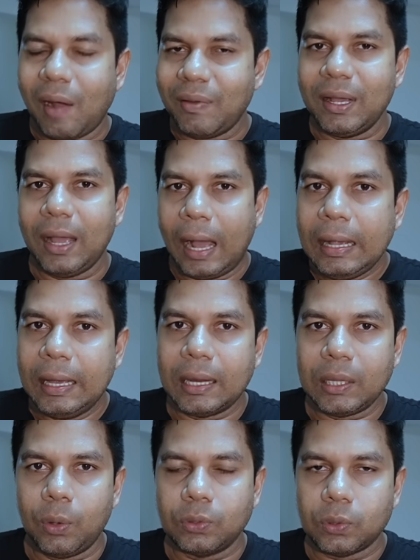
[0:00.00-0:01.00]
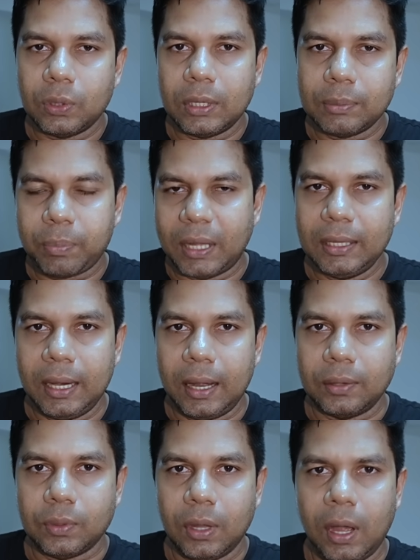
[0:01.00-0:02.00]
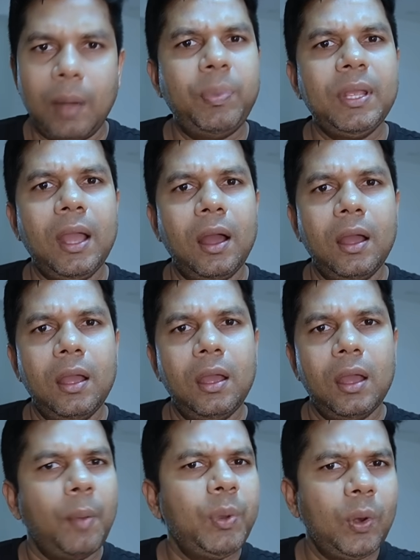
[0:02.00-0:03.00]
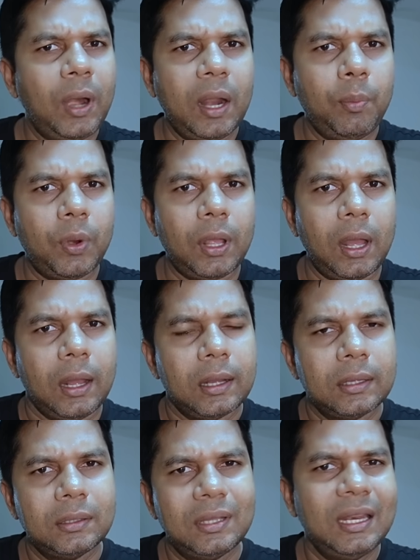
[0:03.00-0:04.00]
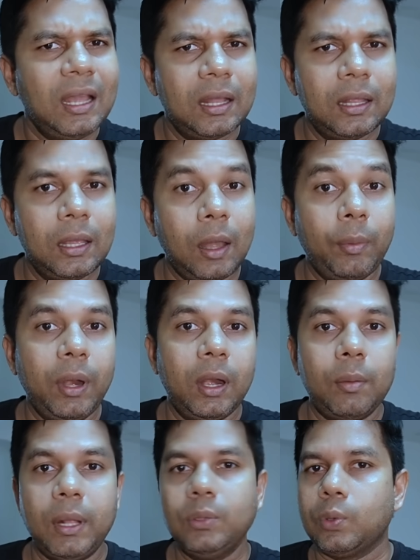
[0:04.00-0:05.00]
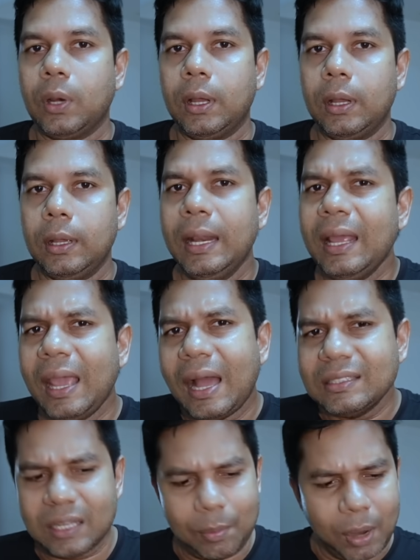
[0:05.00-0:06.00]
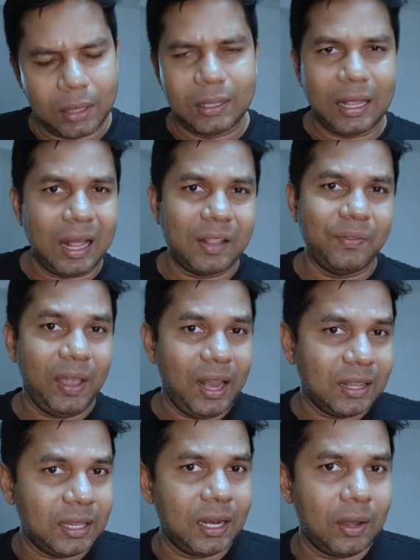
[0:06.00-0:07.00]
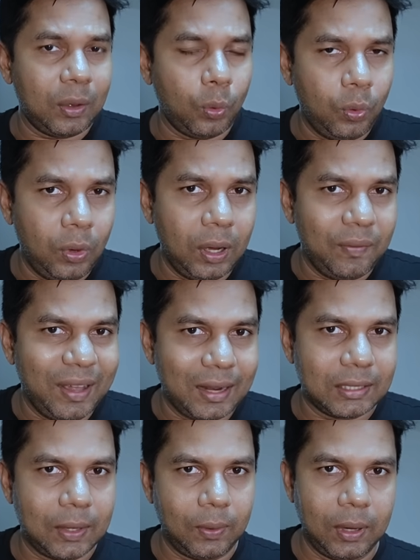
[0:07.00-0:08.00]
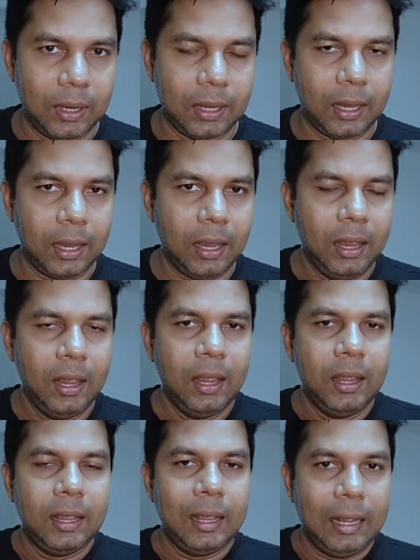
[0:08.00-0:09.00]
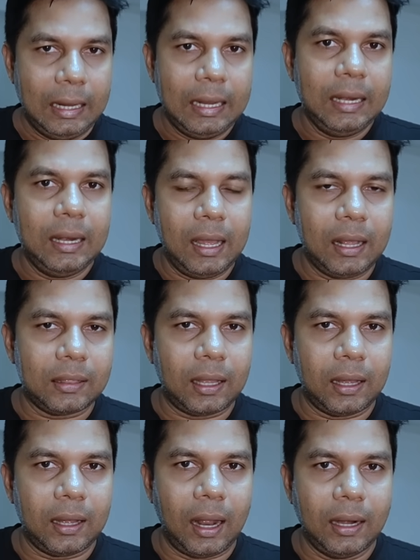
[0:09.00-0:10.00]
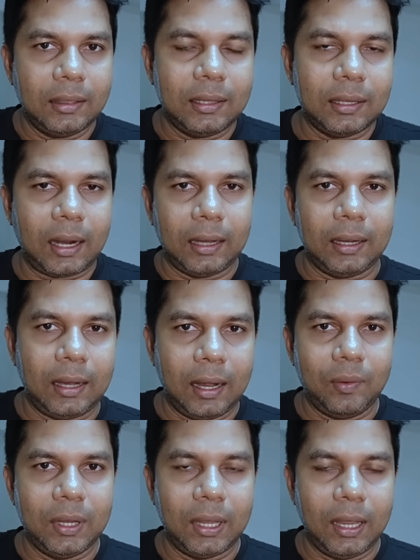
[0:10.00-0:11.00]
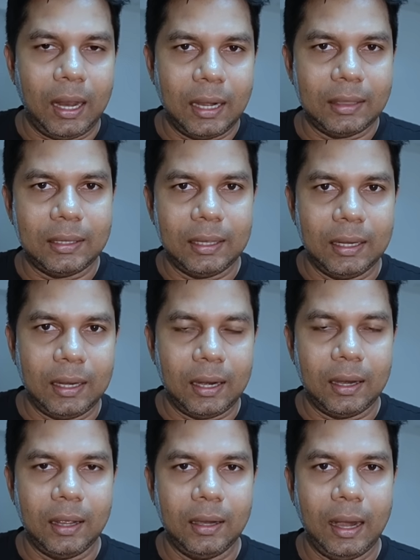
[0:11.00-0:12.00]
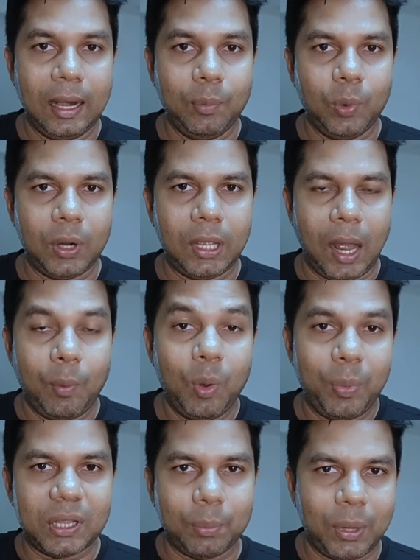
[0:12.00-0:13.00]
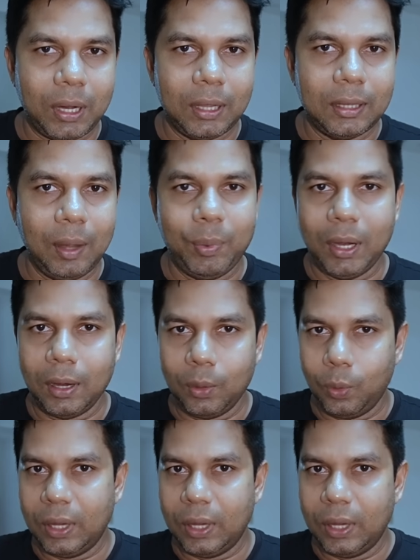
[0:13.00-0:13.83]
அவங்க அங்கேருந்து அவங்க சொன்ன பதில் என்னன்னு சொன்னால் அப்படியா அப்படி ஒரு நடைமுறையா தெரியாதே அப்படின்ற மாதிரி சொன்னாங்க எனக்கே ஆச்சரியமாக இருந்தது அதாவது வேலை செய்கிற உள்ள வேலை செய்கிறவங்களுக்கு என்ன த அடுத்த கட்ட நடவடிக்கை அடுத்த என்ன நடைமுறை அமுல்படுத்தப்படுது அப்படின்றது